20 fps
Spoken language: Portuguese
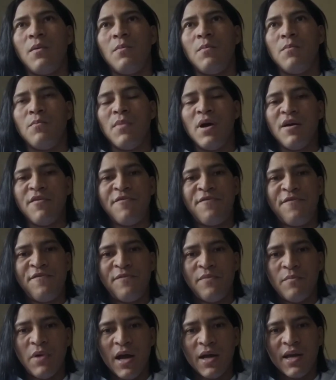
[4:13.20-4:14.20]
uma,
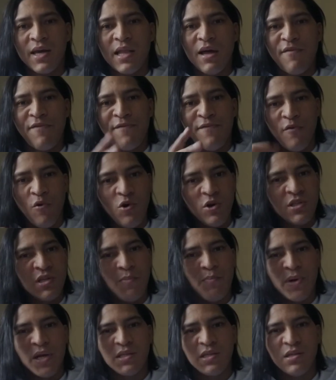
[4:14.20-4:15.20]
aquela força
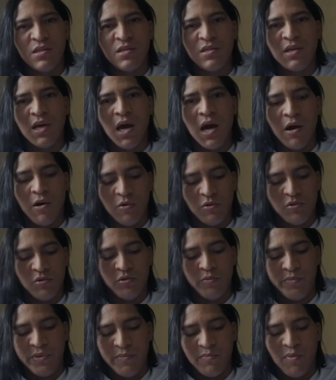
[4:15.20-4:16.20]
presencial
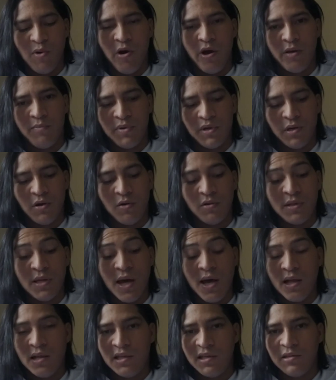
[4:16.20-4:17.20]
do b-boy, b-girl
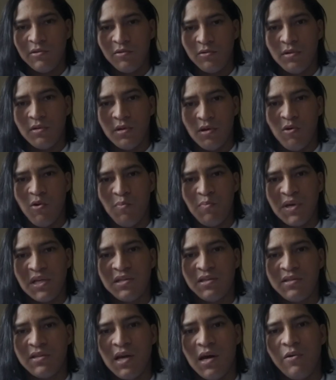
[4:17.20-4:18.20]
tá ali no, na
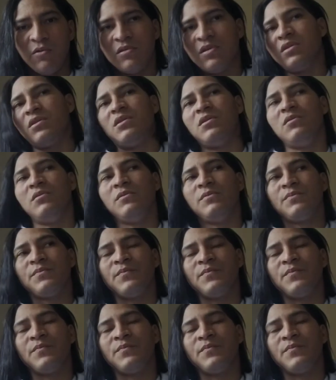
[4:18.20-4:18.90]
competição, entendeu?